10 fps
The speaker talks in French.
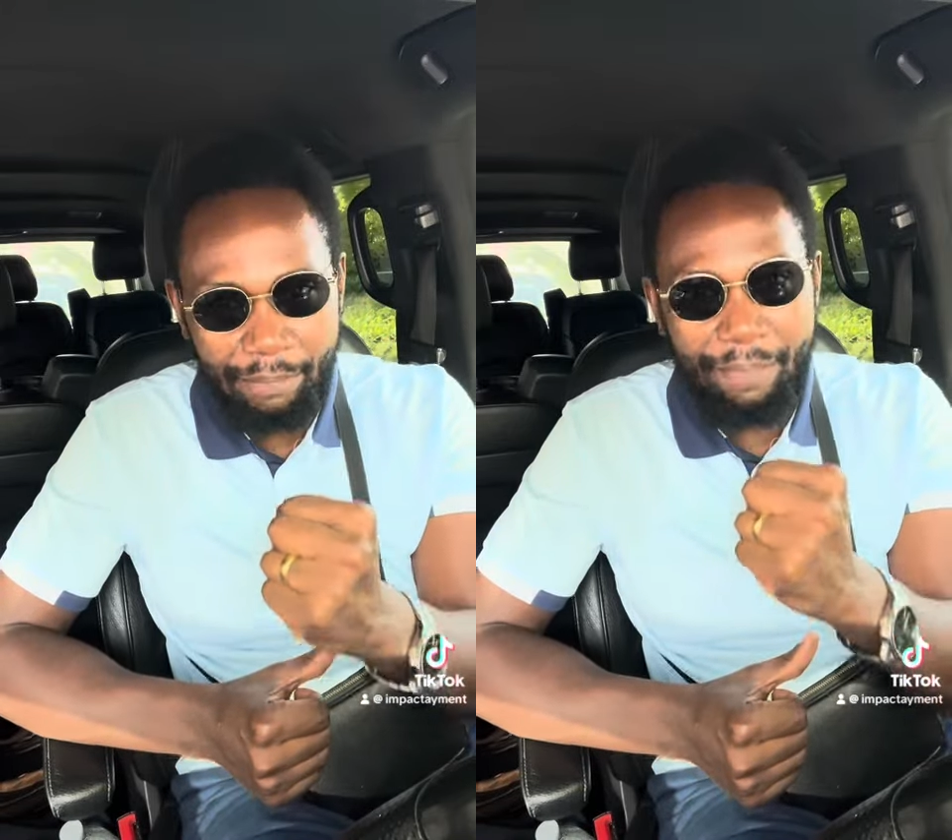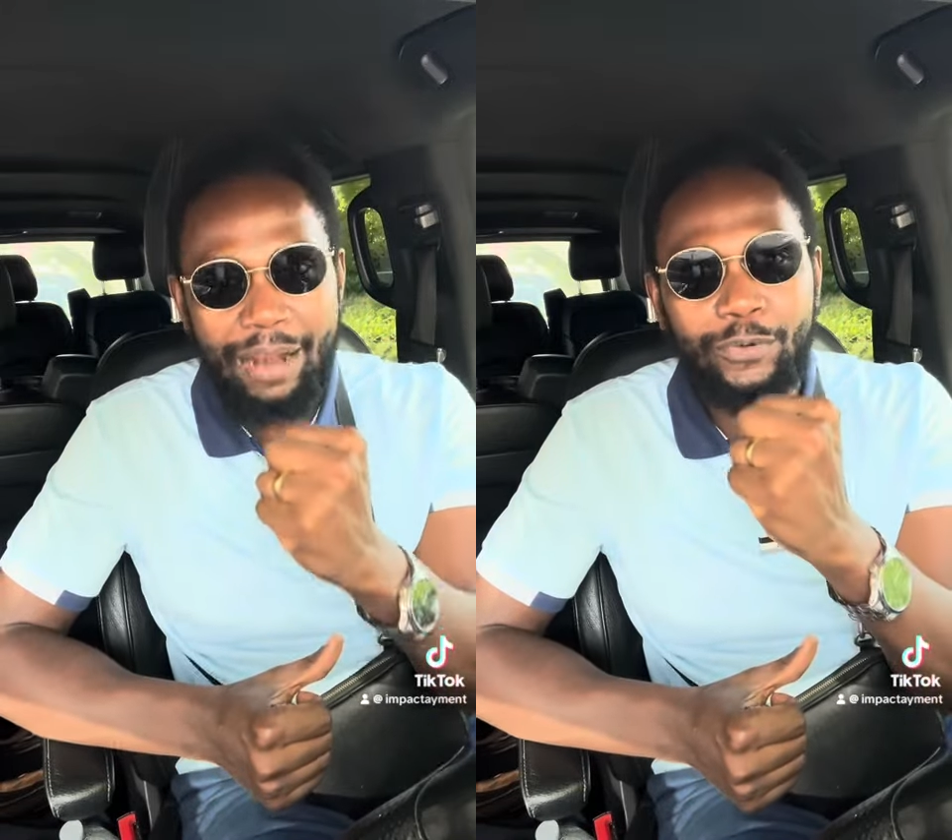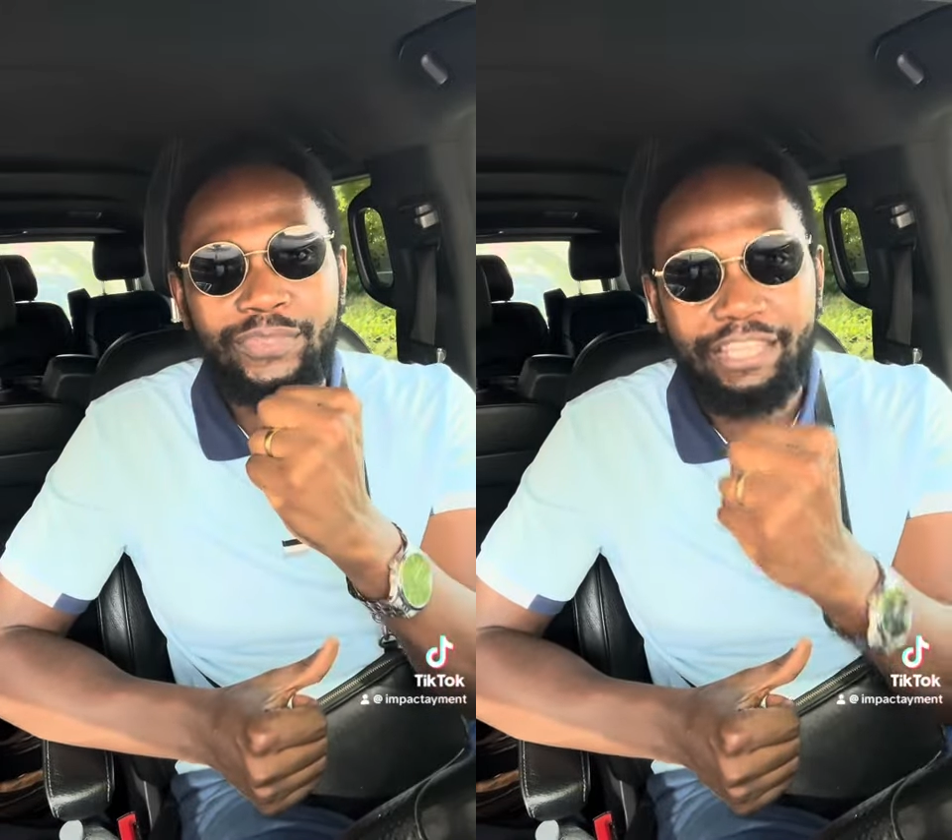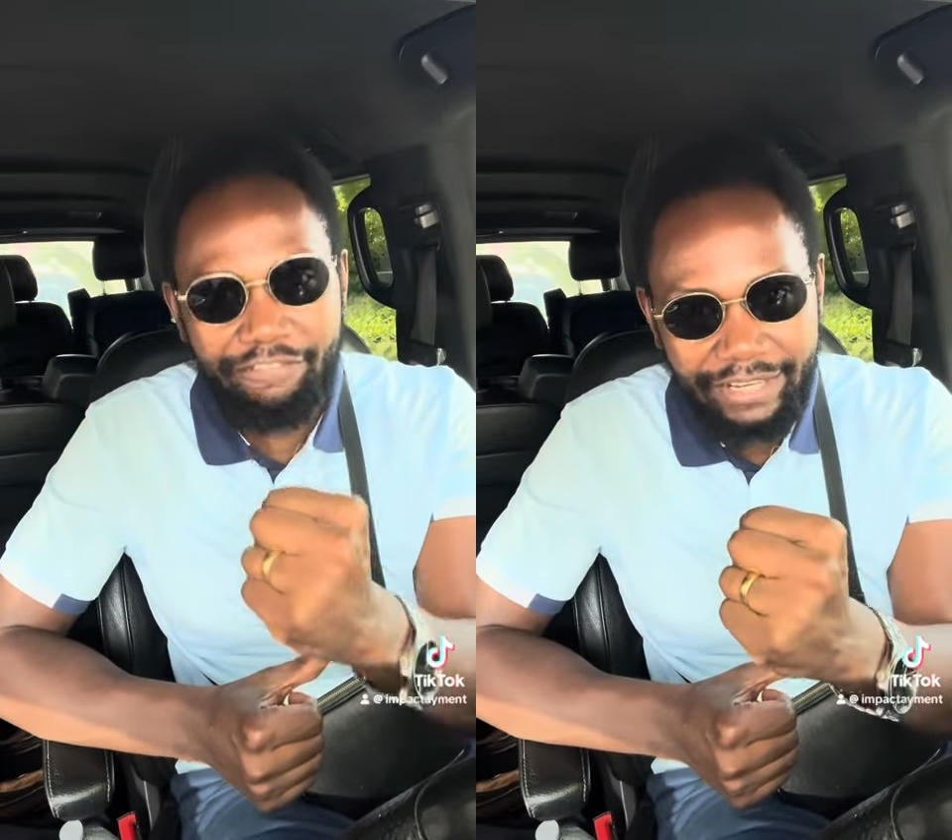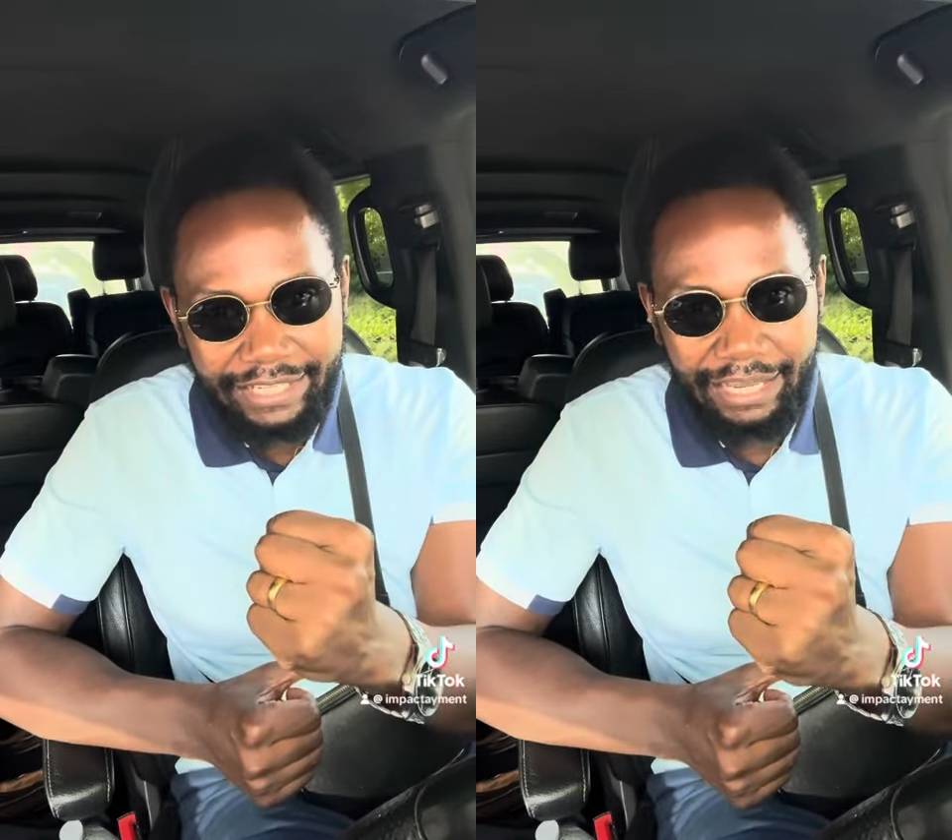par le
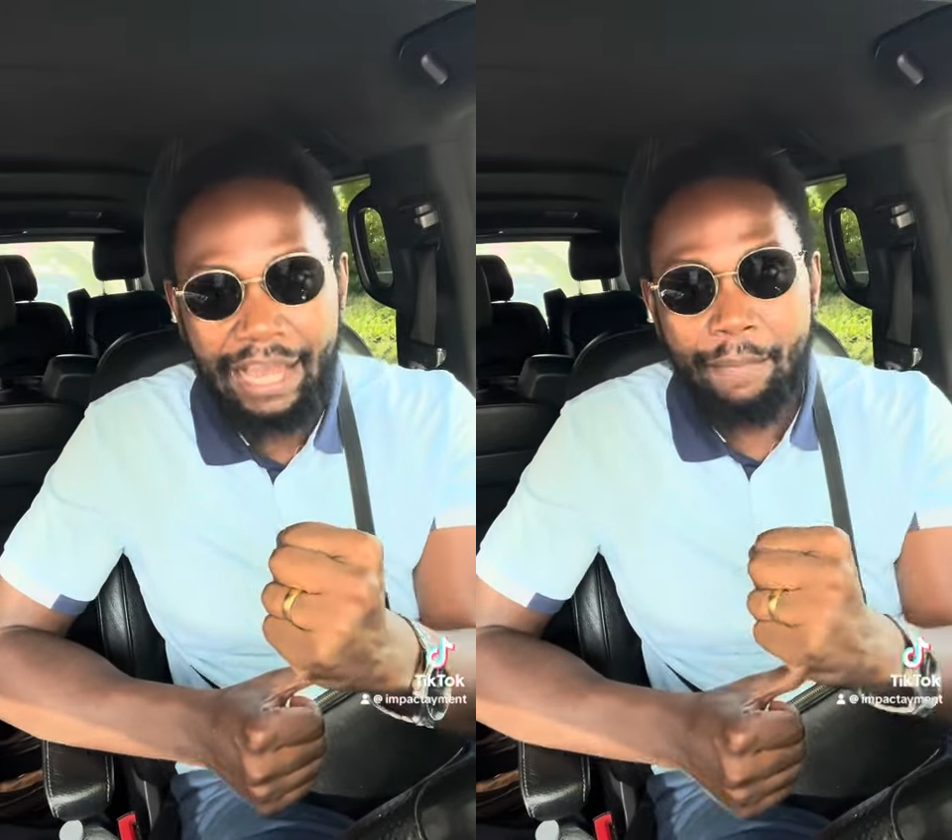devenir.